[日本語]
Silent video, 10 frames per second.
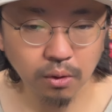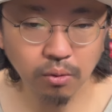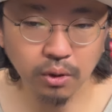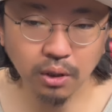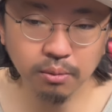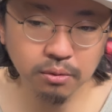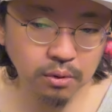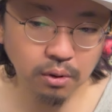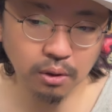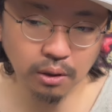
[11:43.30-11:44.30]
これ多分
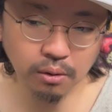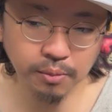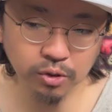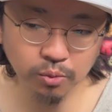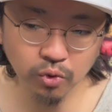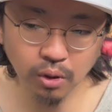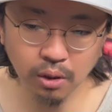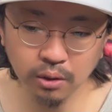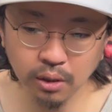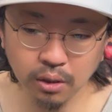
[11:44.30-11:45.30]
だから松本か
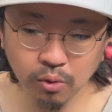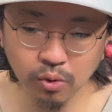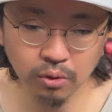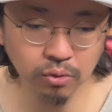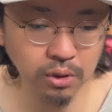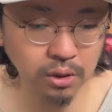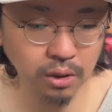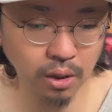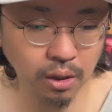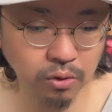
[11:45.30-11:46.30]
ら離れて他の地
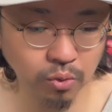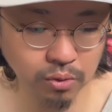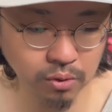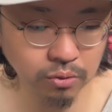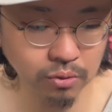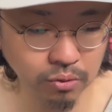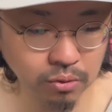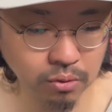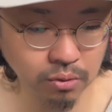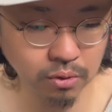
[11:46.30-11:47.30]
域で食事をす
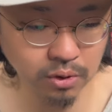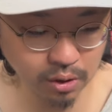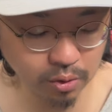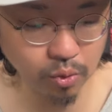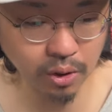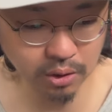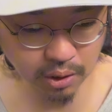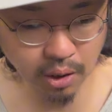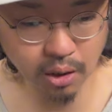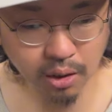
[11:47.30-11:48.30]
るしたりとか
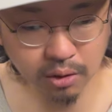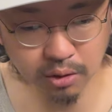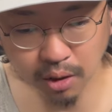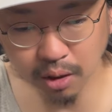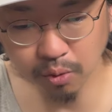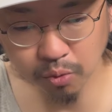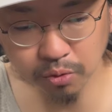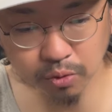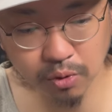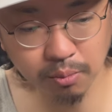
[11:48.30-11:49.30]
ねしてこ
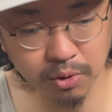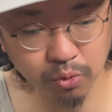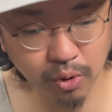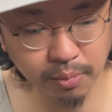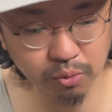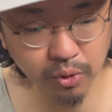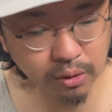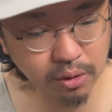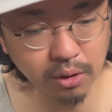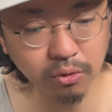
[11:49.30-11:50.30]
ういう動画見るとやっぱ嬉
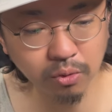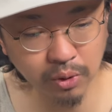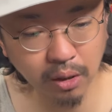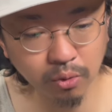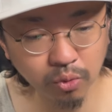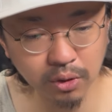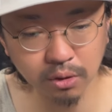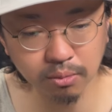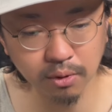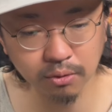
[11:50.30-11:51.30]
しいですよね当時
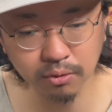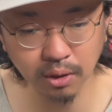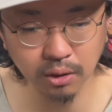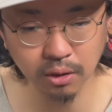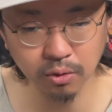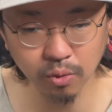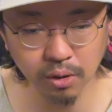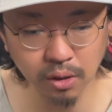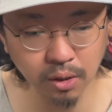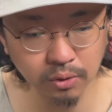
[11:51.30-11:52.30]
自分が住んでたりとか
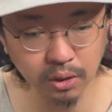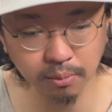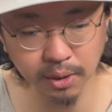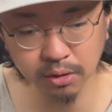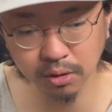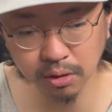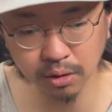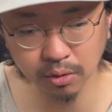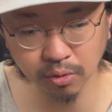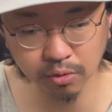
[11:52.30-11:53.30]
関わってた町の
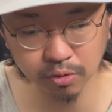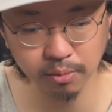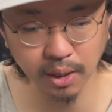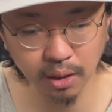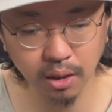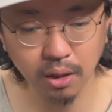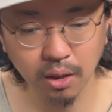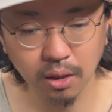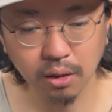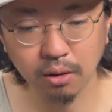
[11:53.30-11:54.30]
グルメ
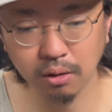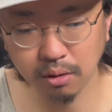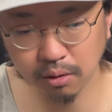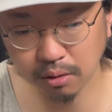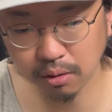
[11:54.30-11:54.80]
うんいやーなんか